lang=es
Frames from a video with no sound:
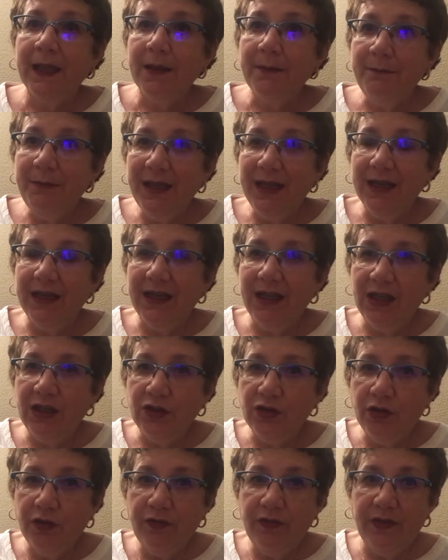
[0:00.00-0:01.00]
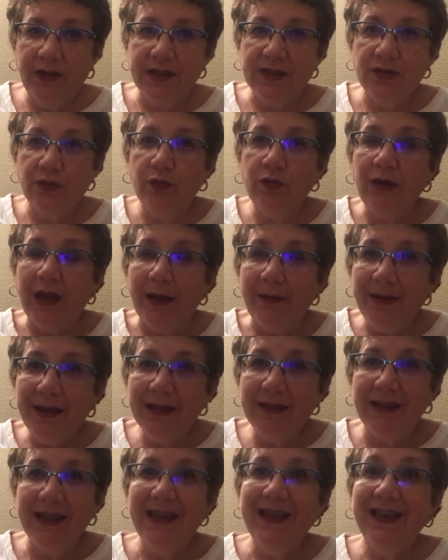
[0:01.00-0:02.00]
Bien, entonces, una
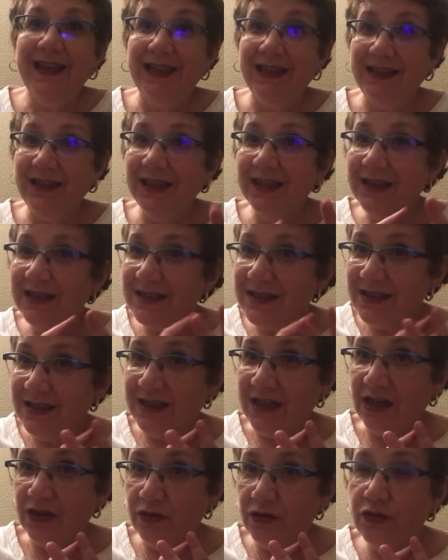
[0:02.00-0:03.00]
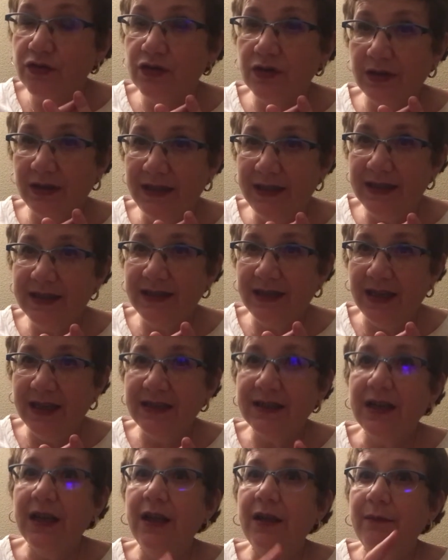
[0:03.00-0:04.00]
vez que tienes esas dos
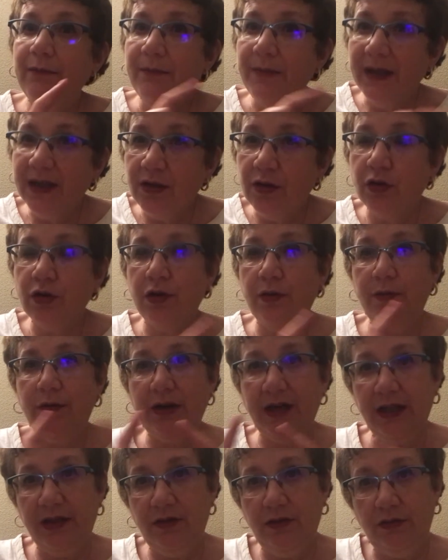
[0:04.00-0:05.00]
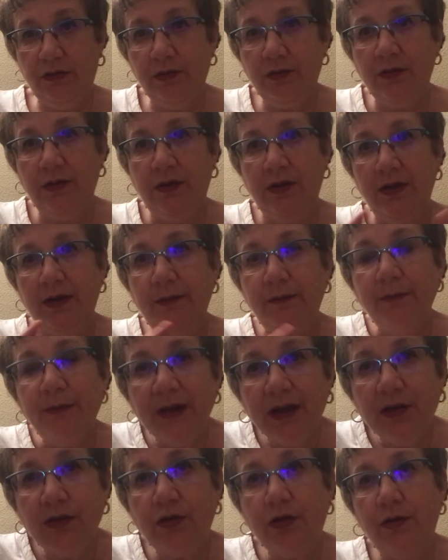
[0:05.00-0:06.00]
listas, ve corroborando,
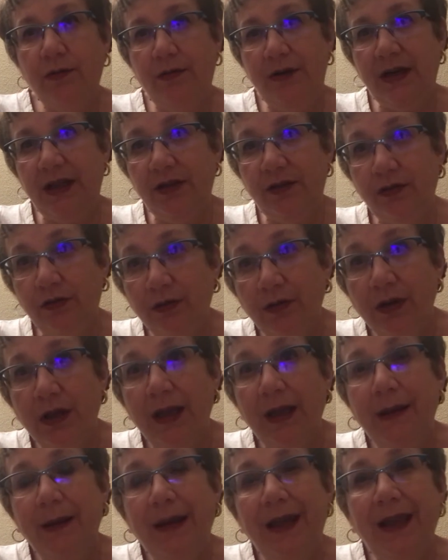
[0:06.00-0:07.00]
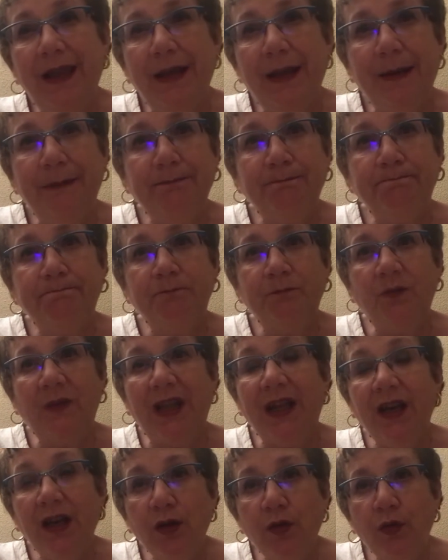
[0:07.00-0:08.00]
ve corroborando. Em,
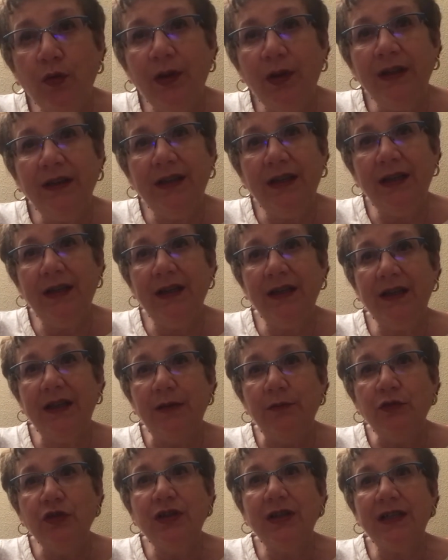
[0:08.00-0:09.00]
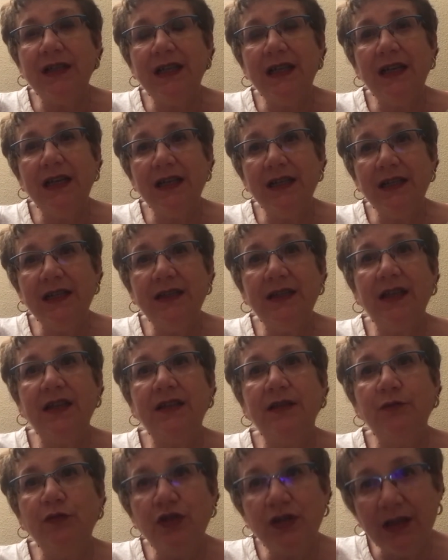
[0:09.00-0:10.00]
ten en cuenta que muchas de las
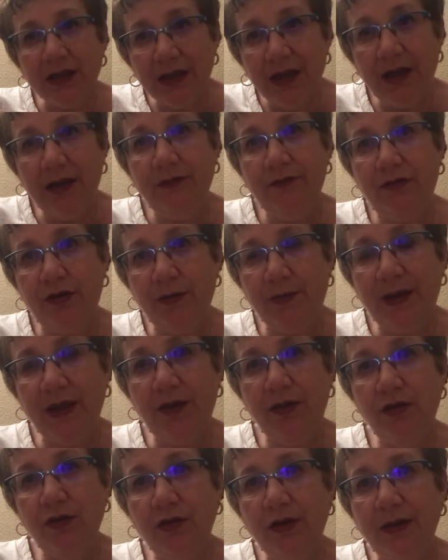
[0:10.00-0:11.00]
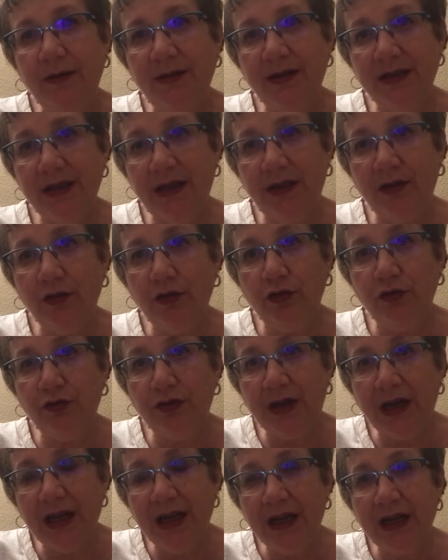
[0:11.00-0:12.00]
listas y muchas de la información que vas a
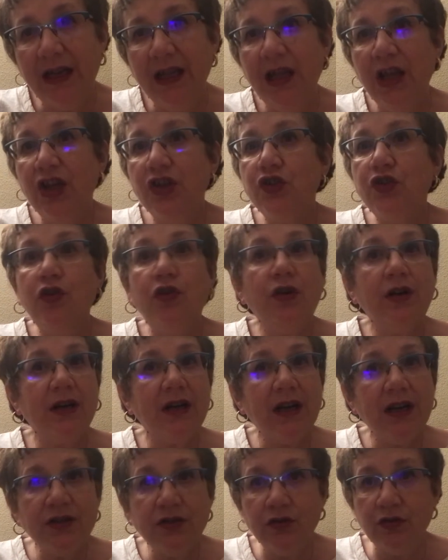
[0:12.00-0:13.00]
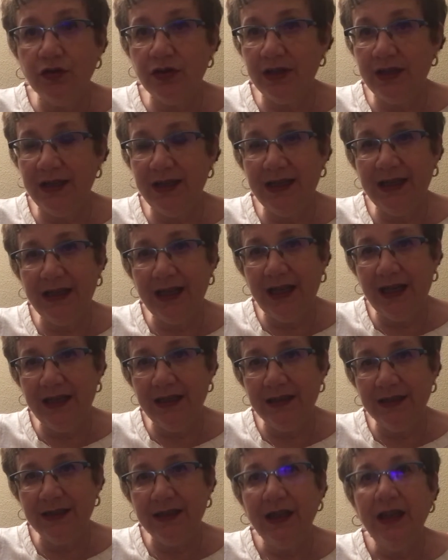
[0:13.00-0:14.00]
encontrar son rasgos
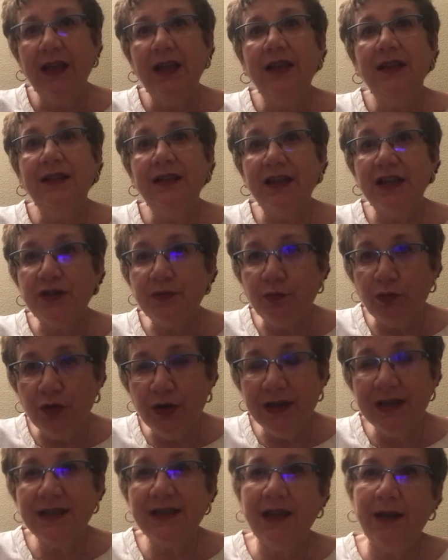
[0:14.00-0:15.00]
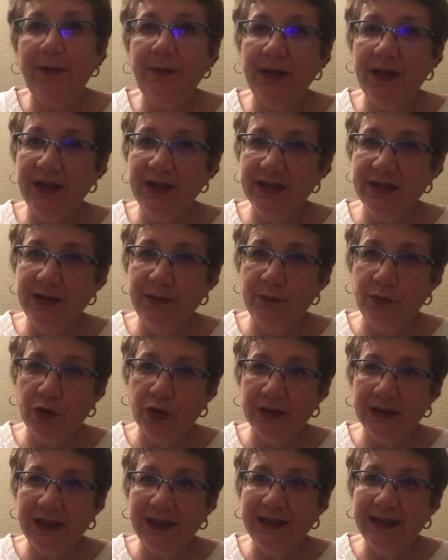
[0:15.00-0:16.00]
generales. Después también es
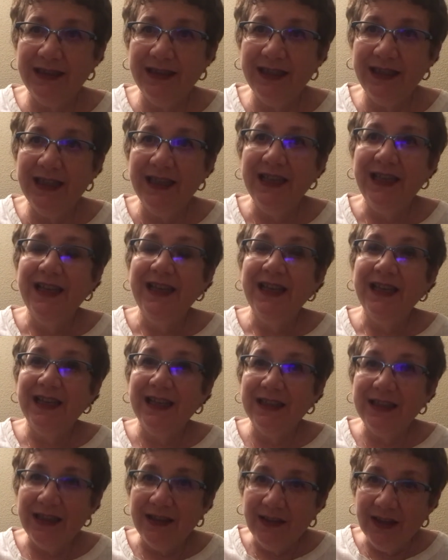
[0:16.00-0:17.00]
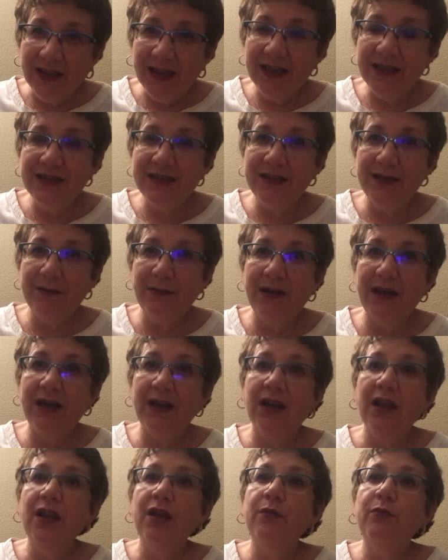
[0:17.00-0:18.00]
importante que te dejes
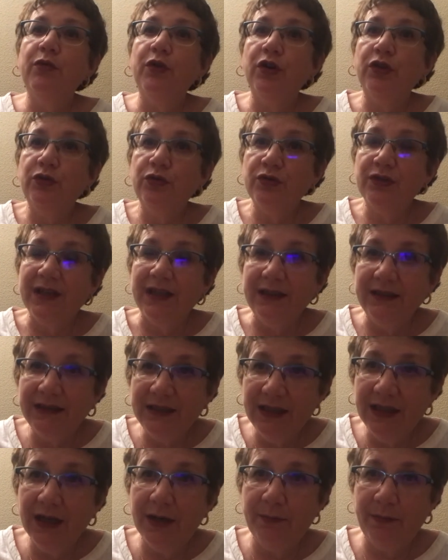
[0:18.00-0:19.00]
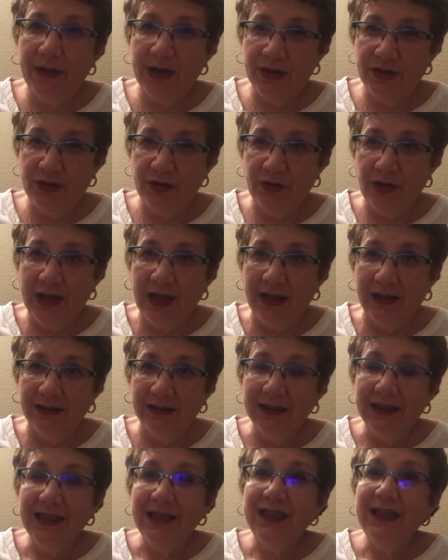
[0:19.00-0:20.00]
llevar por tu sentir personal
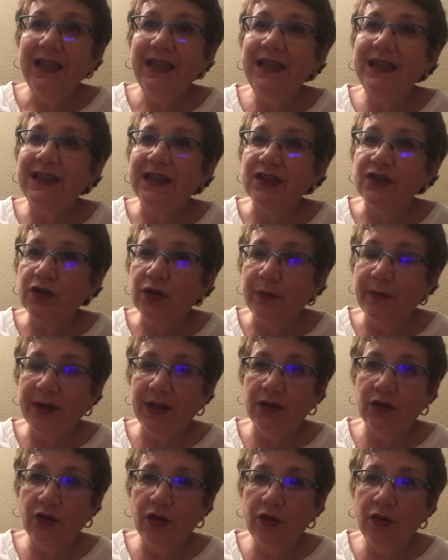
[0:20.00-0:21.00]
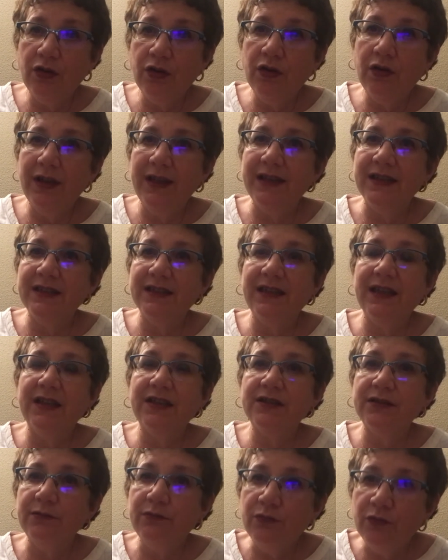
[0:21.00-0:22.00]
y que sobre todo
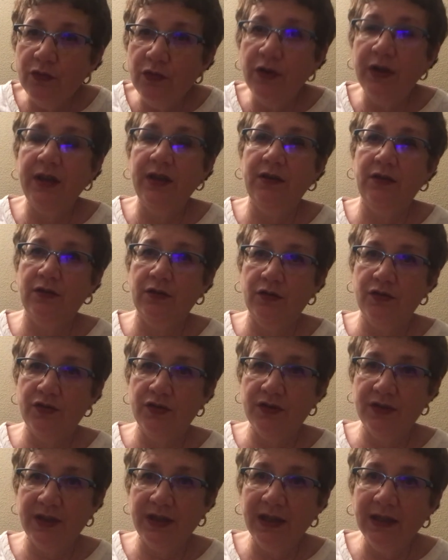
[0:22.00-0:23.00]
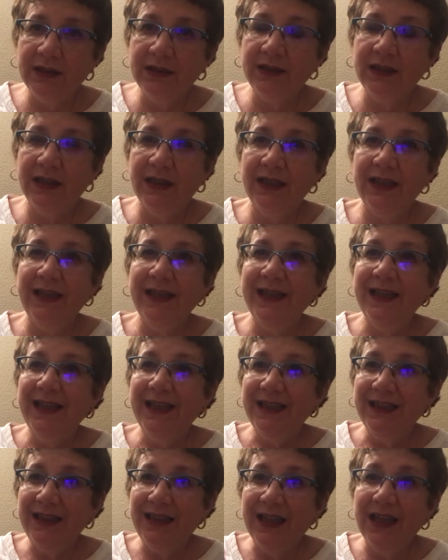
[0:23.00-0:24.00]
estés muy consciente
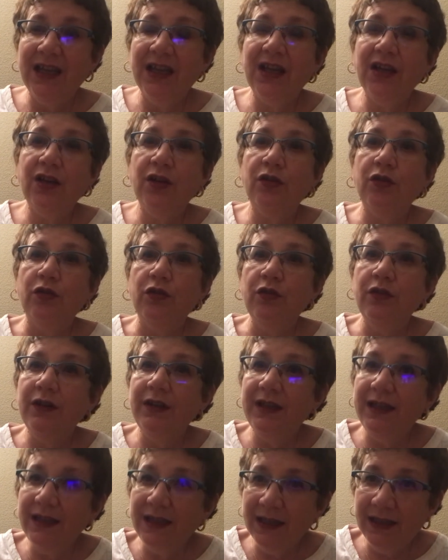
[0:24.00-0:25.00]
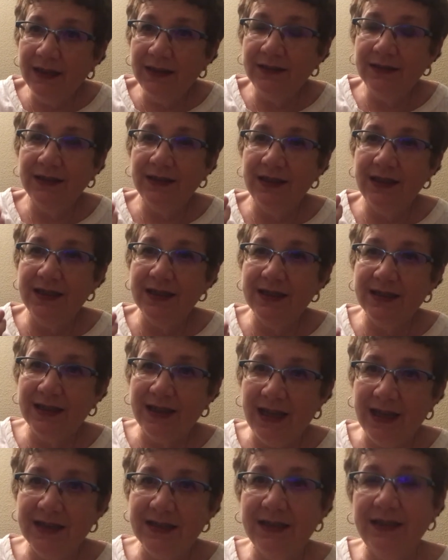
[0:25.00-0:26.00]
de con quién
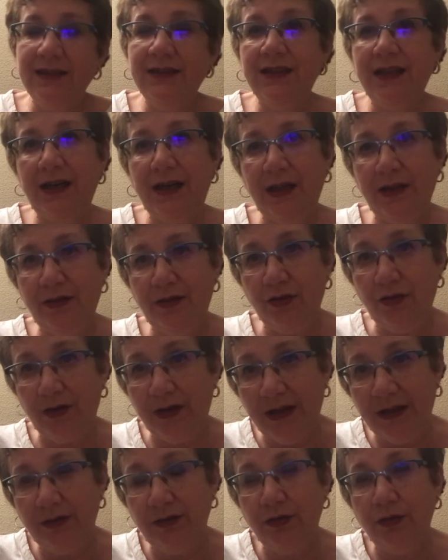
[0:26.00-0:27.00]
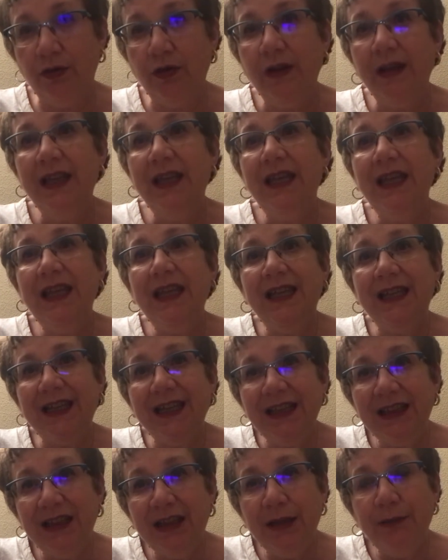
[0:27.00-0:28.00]
estás interaccionando y
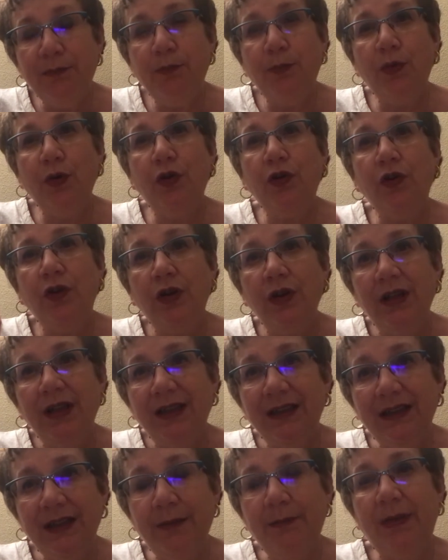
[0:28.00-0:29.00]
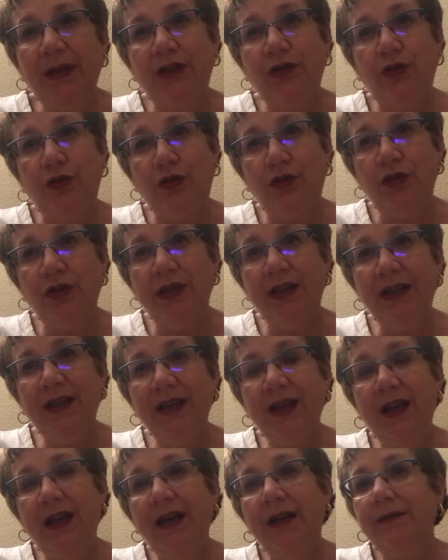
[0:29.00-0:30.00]
qué tipo de
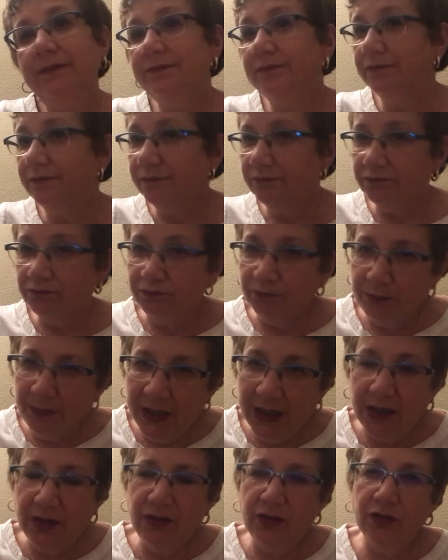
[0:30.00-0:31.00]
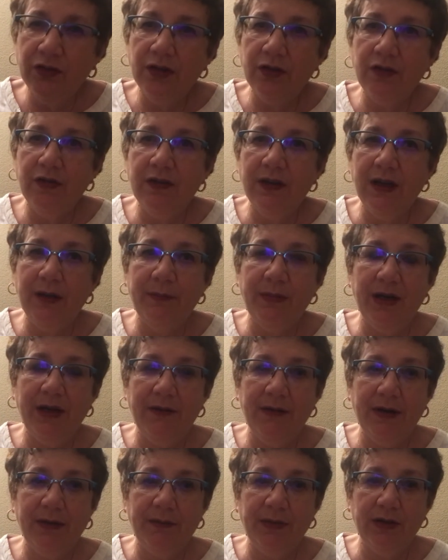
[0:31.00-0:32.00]
patología bien, no quiero decir la
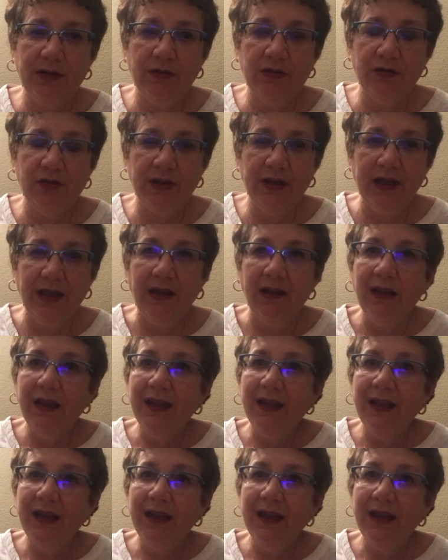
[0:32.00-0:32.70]
palabra patología,